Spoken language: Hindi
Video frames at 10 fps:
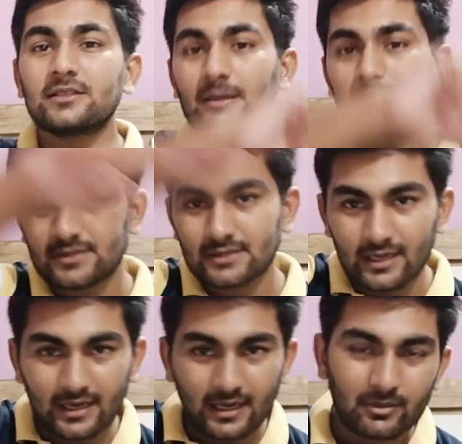जब
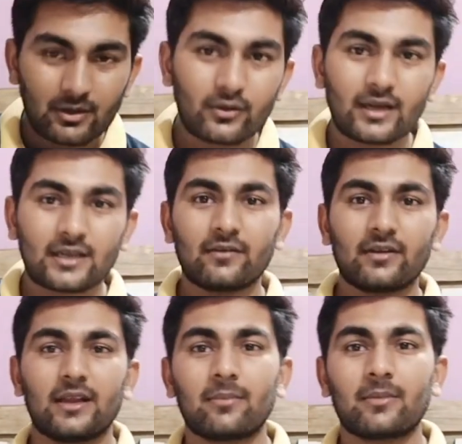सर्किल में कोई
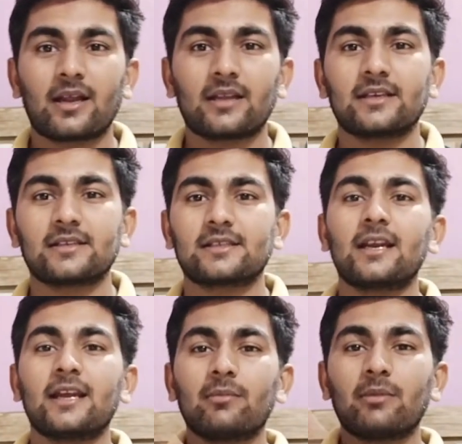एक्टिविटी हम कराते हैं
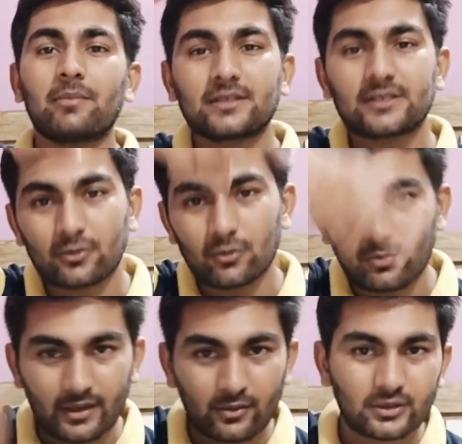सर्किल में बच्चे
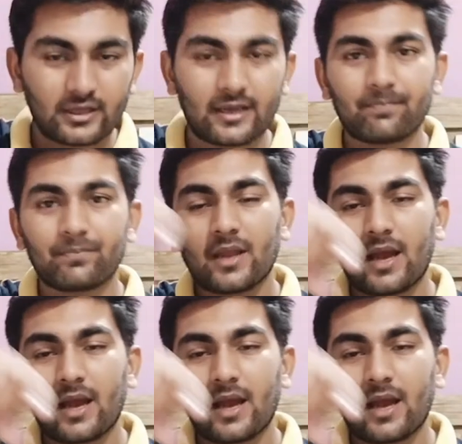घूम रहे होते हैं